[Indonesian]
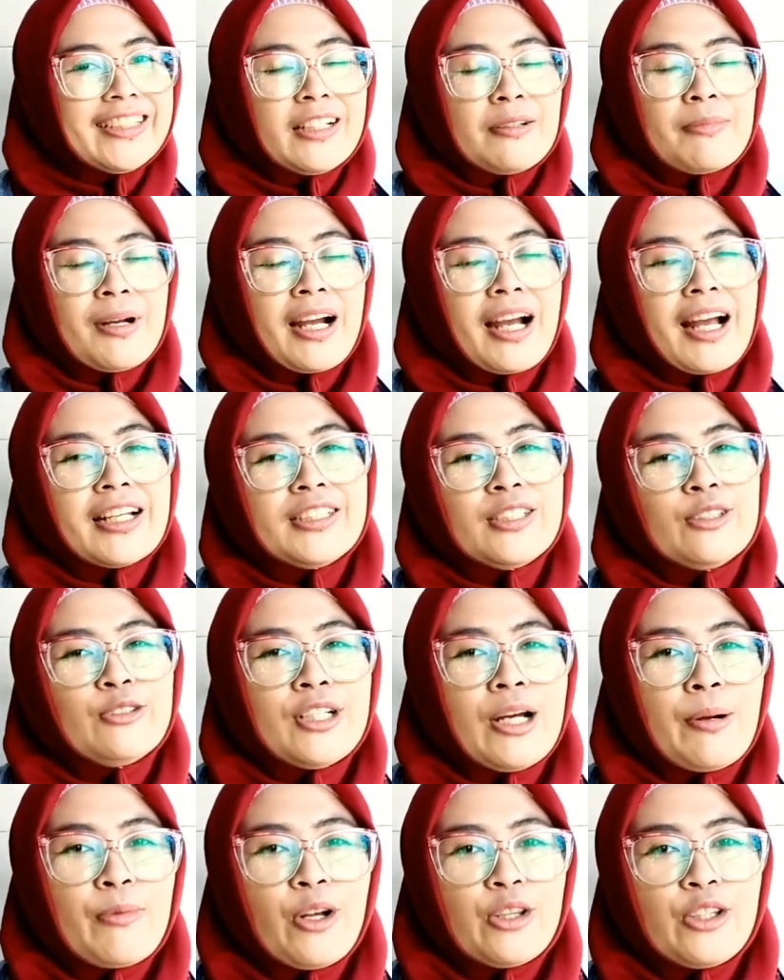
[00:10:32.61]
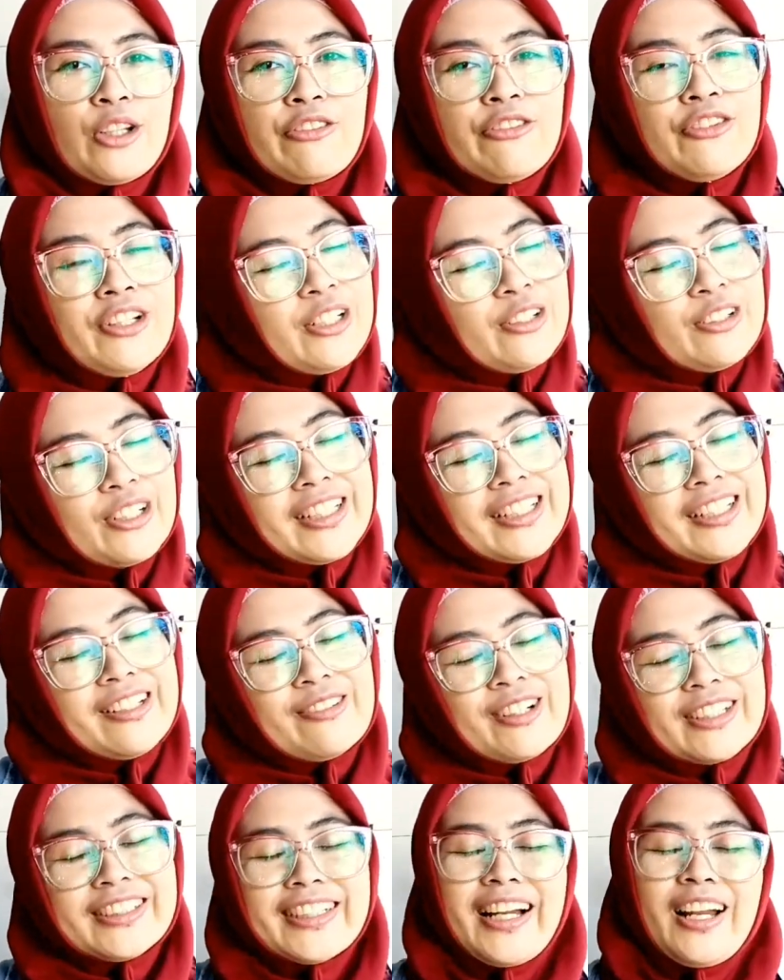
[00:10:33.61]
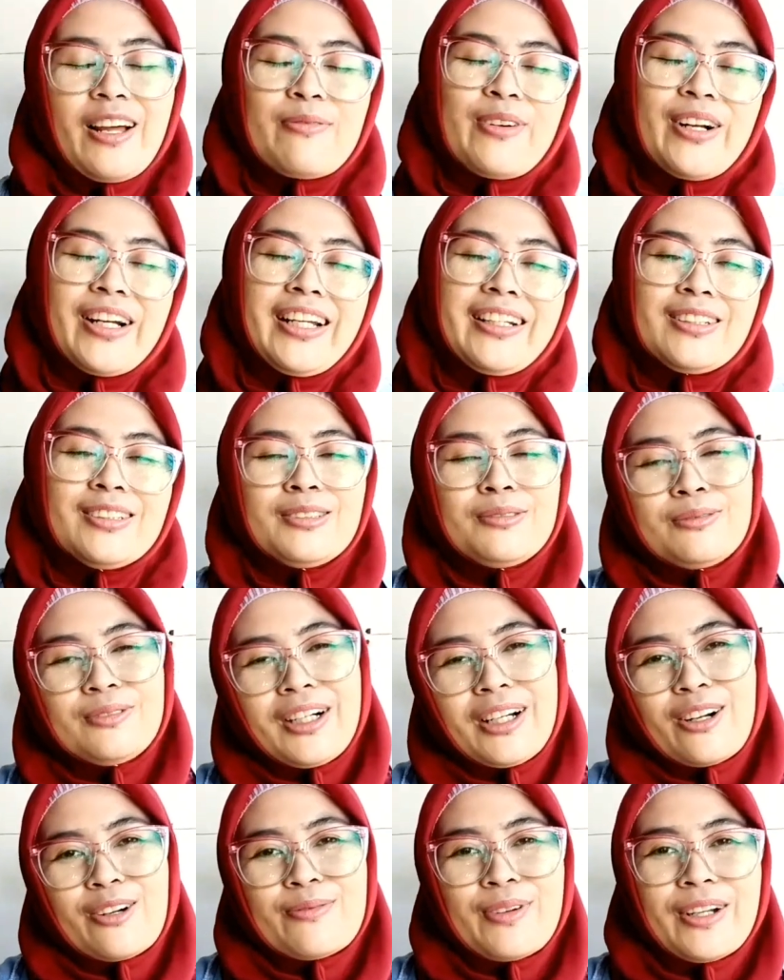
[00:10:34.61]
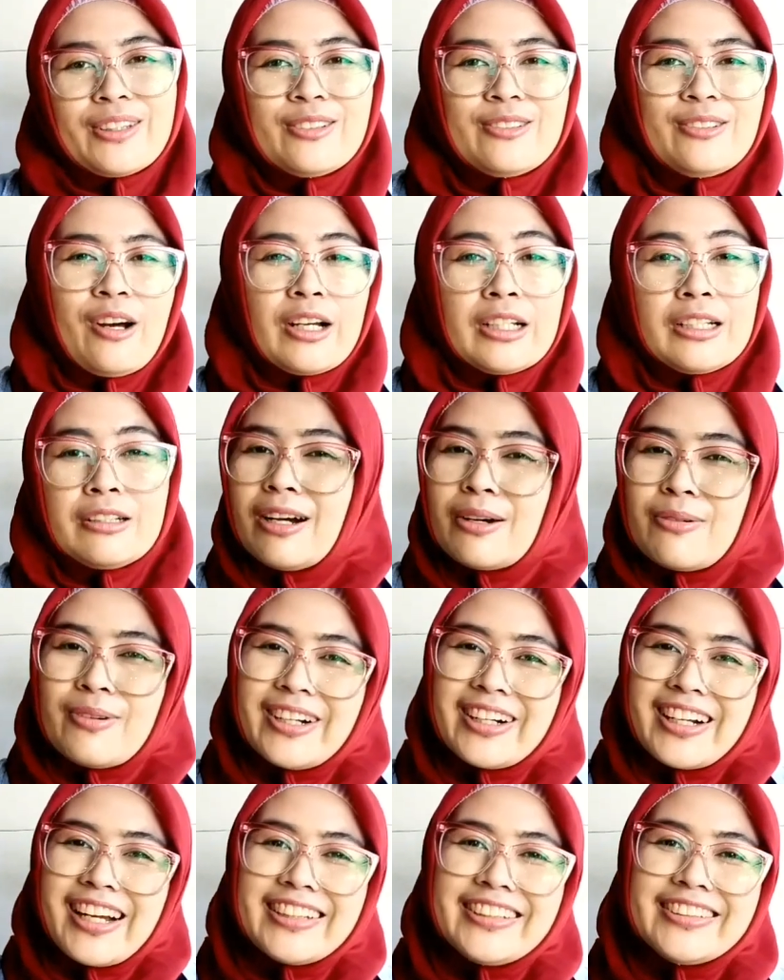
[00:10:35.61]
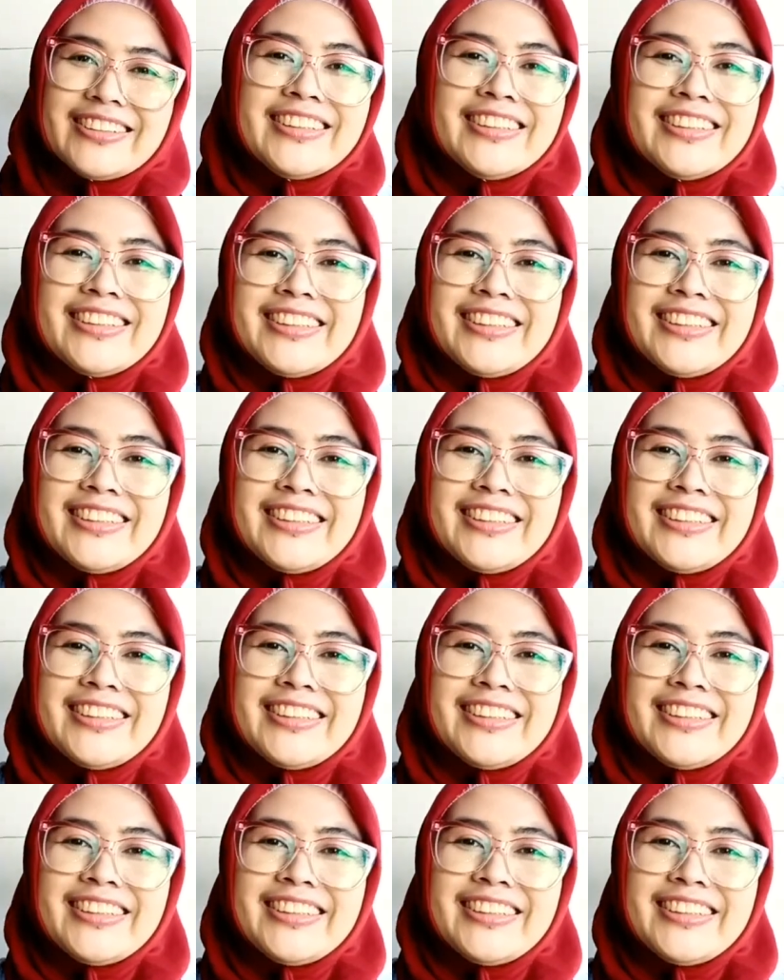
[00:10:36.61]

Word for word: Terima kasih sudah menonton video ini. Wassalamualaikum warahmatullahi wabarakatuh.